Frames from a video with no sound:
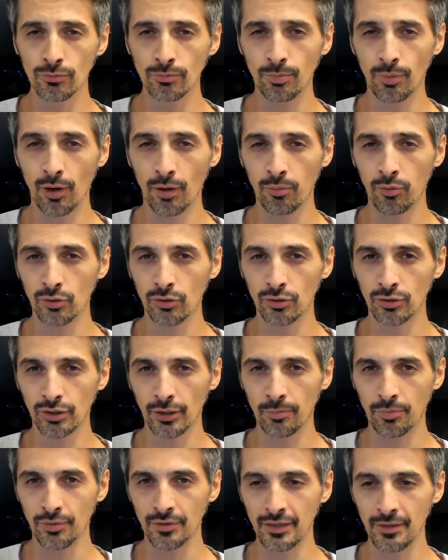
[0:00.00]
un po'
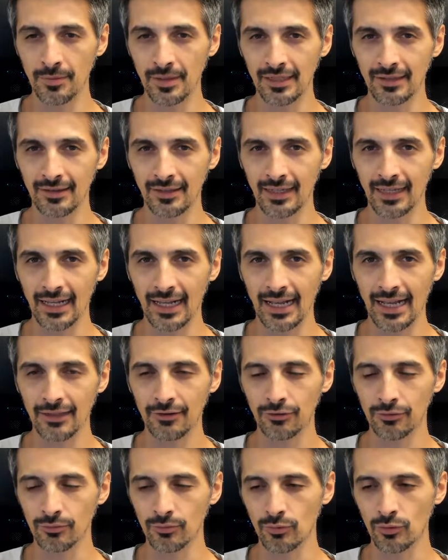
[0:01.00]
purtroppo
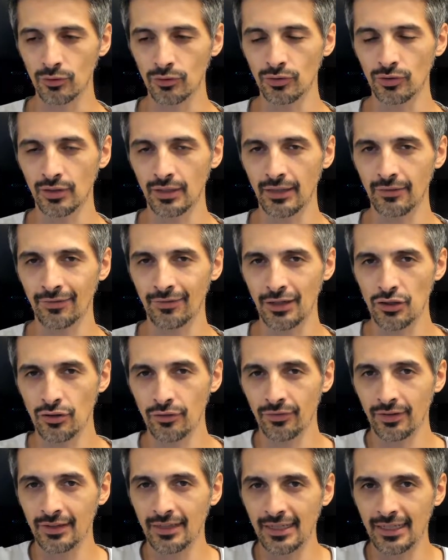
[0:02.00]
dimenticato, un mondo che faccio
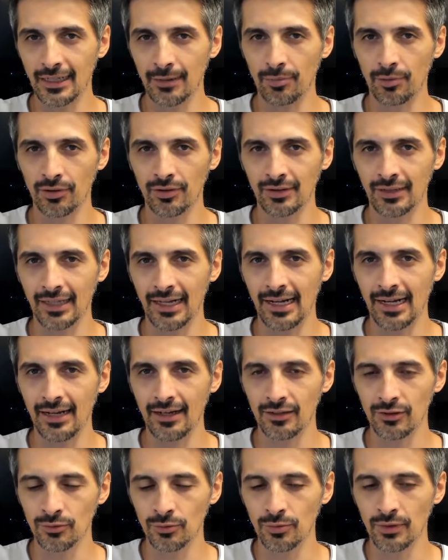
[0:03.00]
fatica a
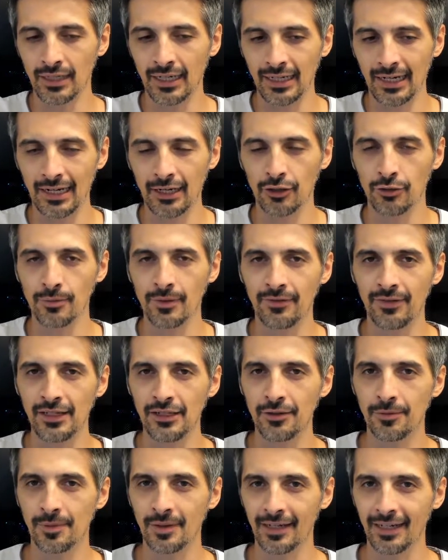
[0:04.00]
portare sul canale come
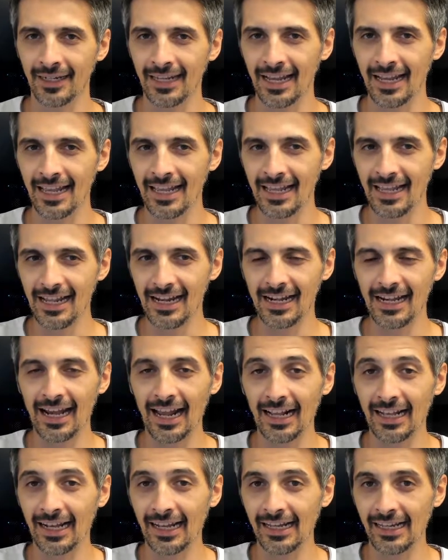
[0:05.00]
video perché
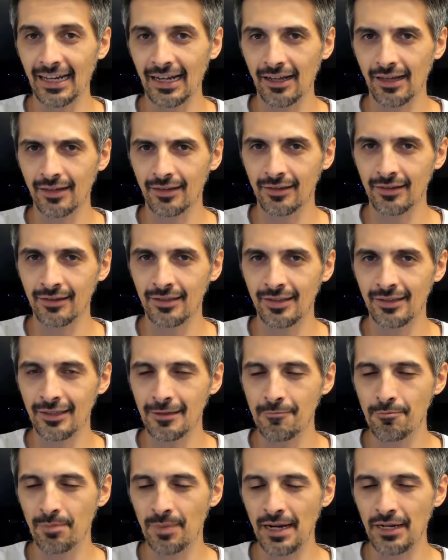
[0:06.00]
la carriera di, di
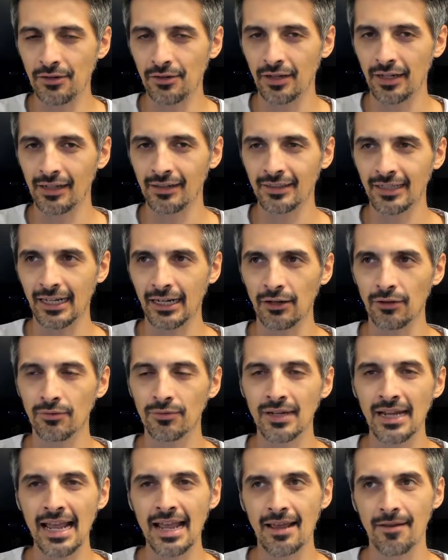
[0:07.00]
Tim Penn in realtà
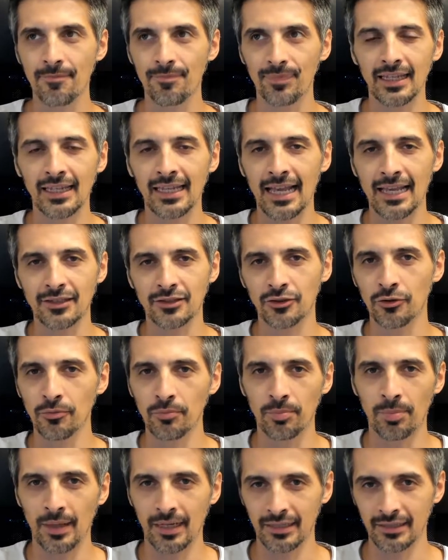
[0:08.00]
non è che è
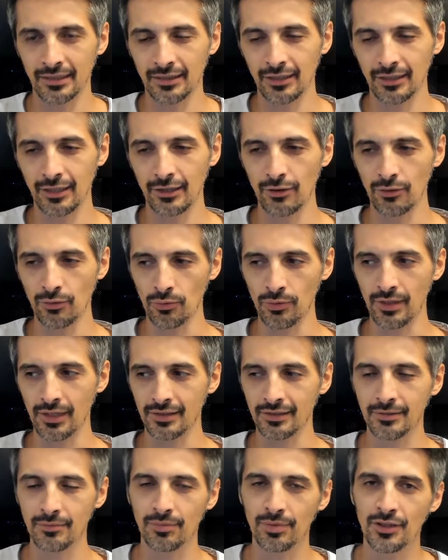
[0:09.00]
scomparsa nel nulla,
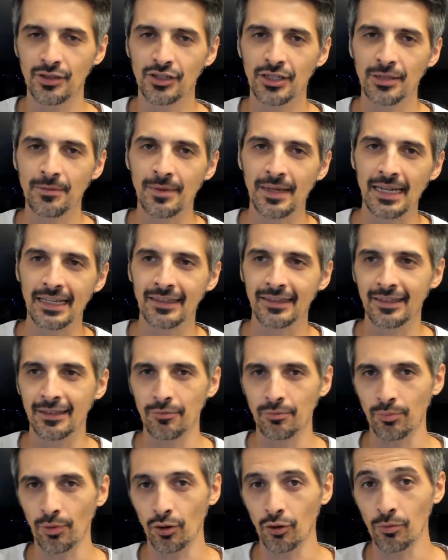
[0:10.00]
semplicemente è
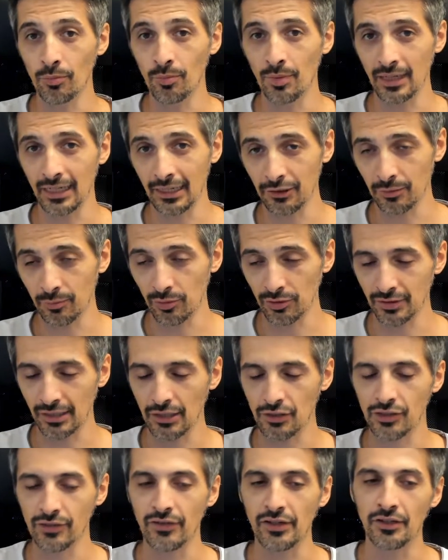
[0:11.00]
un po' complicato
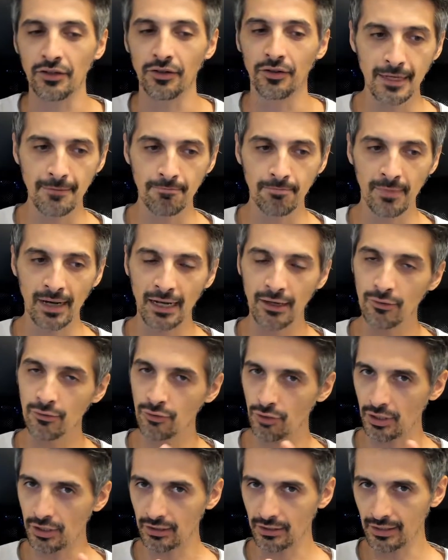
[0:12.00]
portarci video, ma non
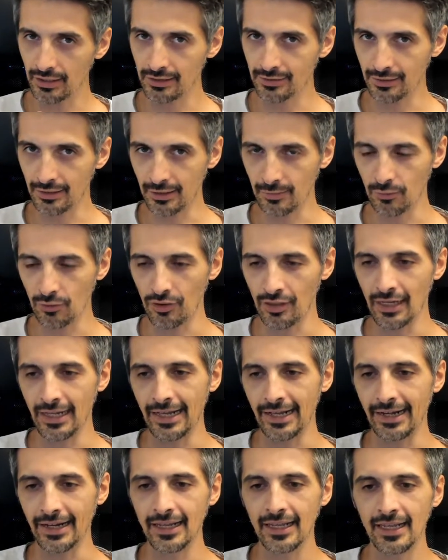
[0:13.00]
ho intenzione di
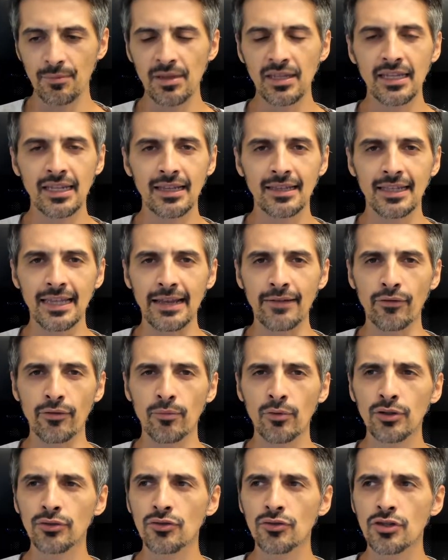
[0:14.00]
mollare. Mi chiedevo,
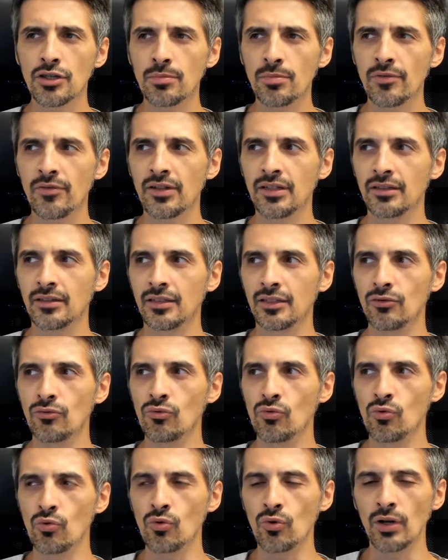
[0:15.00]
MotoGP
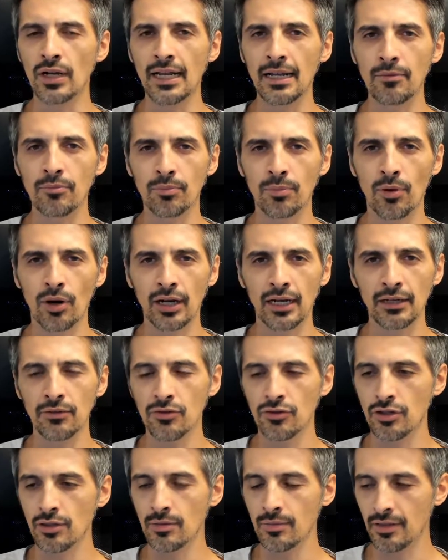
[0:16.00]
22 è un po' che non
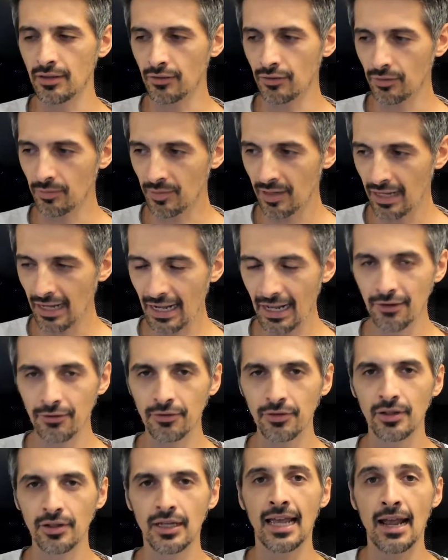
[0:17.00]
ci metto
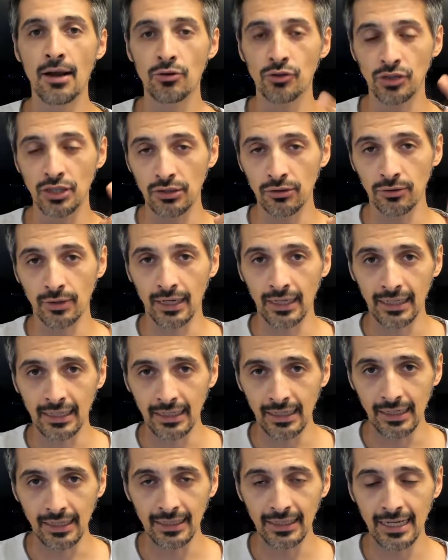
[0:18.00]
mano, è uscito anche
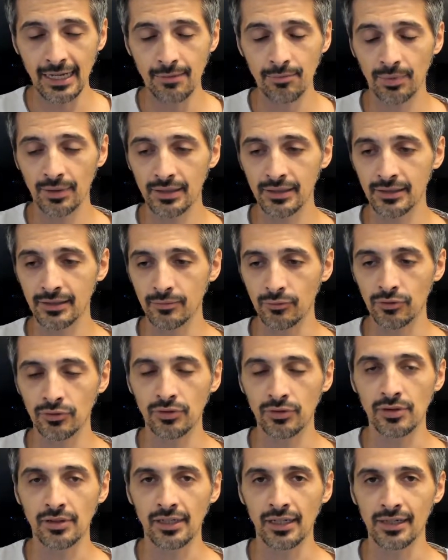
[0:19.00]
nel Game Pass,
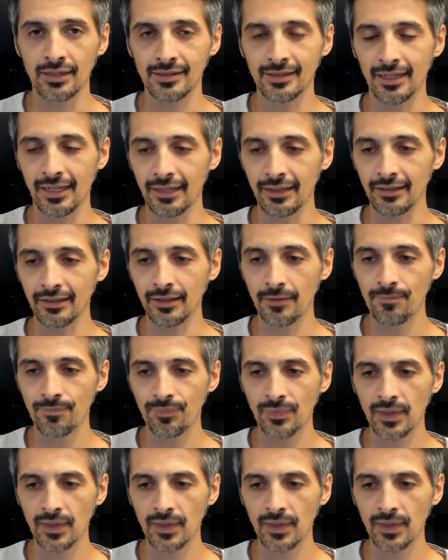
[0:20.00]
molto interessante,